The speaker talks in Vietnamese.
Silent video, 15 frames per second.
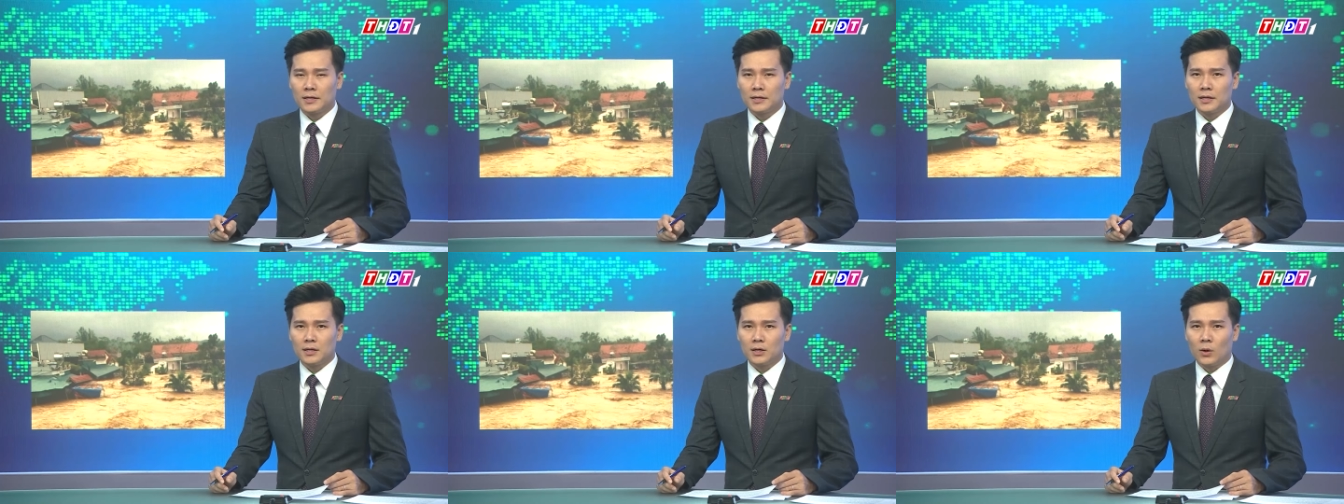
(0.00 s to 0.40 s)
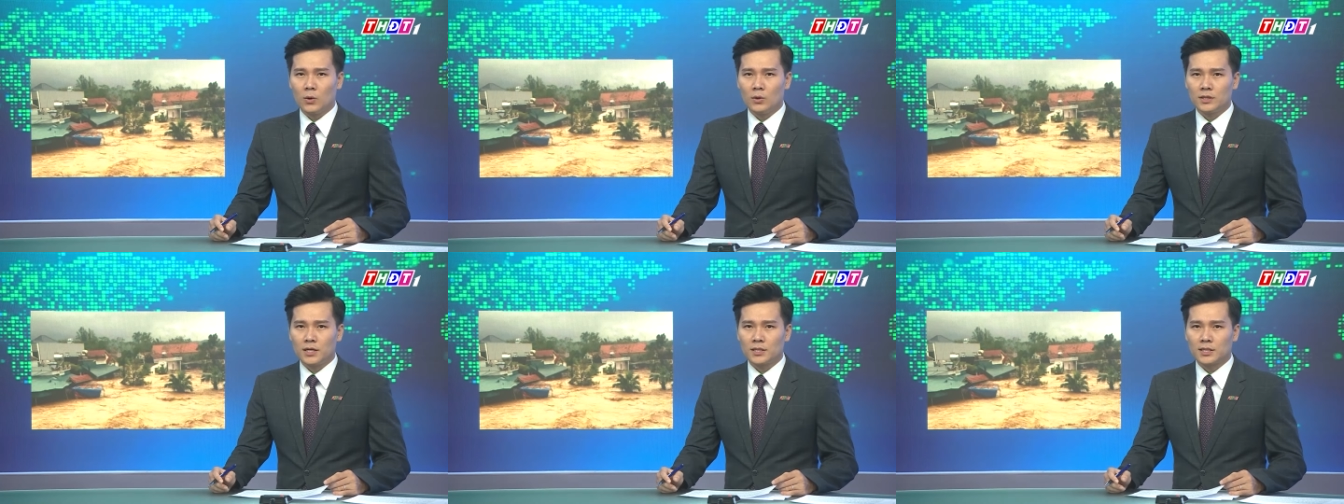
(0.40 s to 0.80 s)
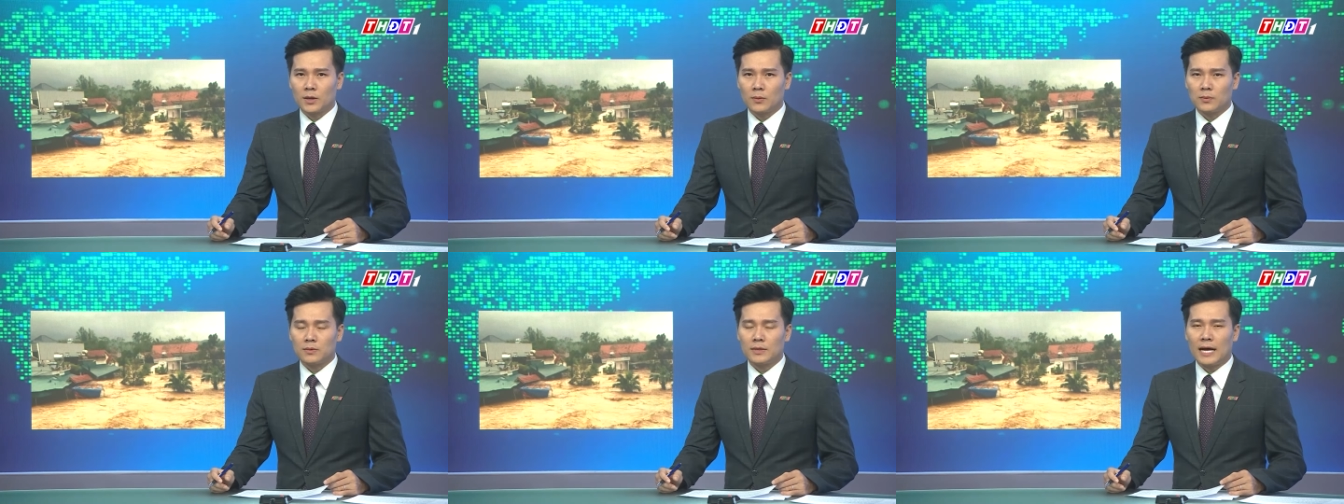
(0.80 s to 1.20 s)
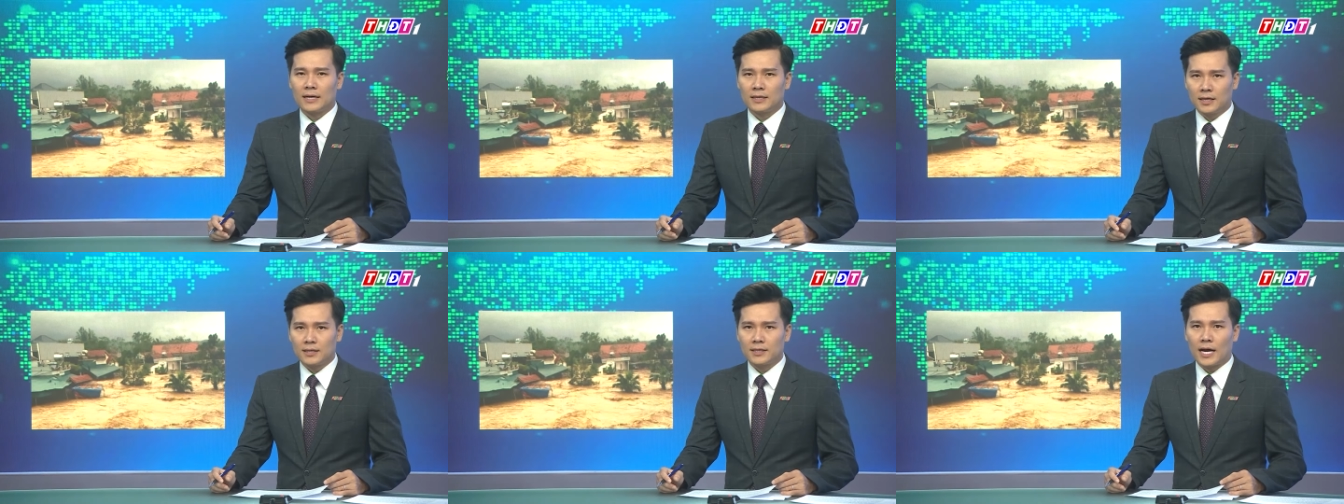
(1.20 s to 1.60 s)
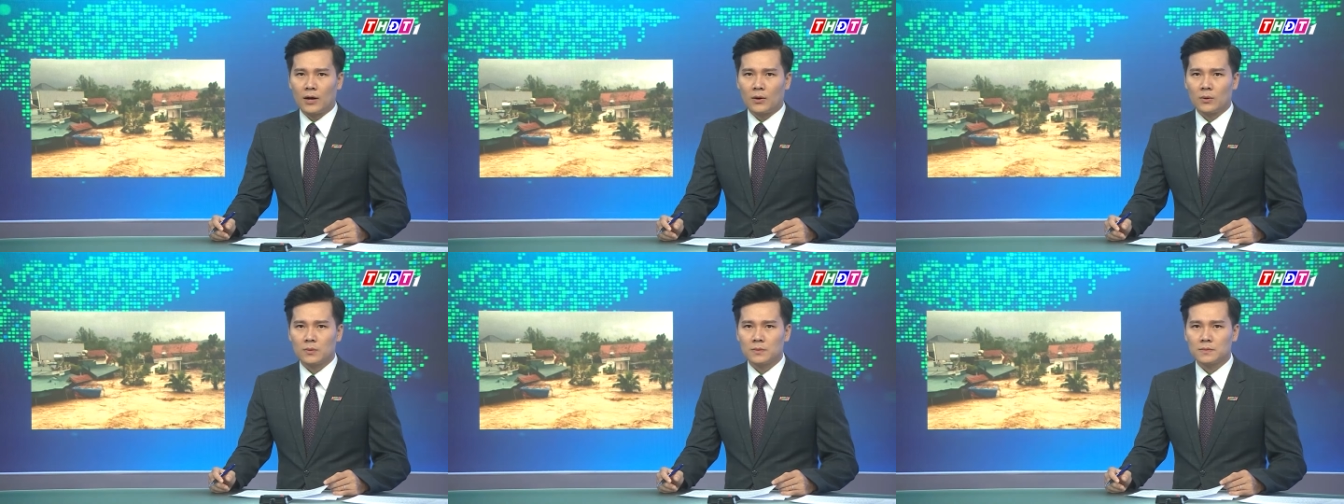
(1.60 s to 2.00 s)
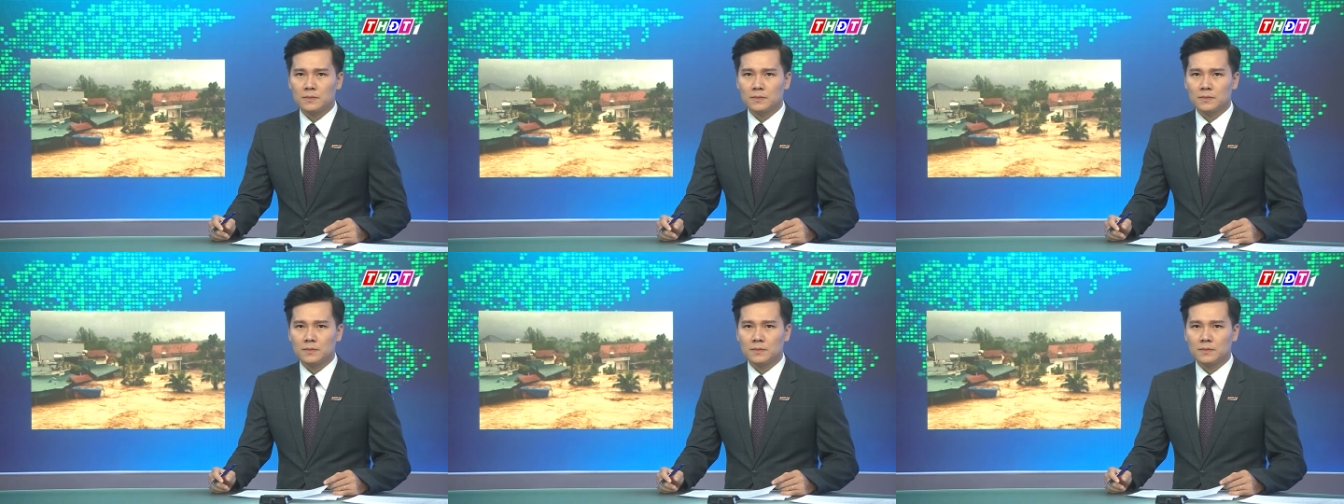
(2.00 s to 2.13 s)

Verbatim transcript: nước lũ trên sông đang lên cao.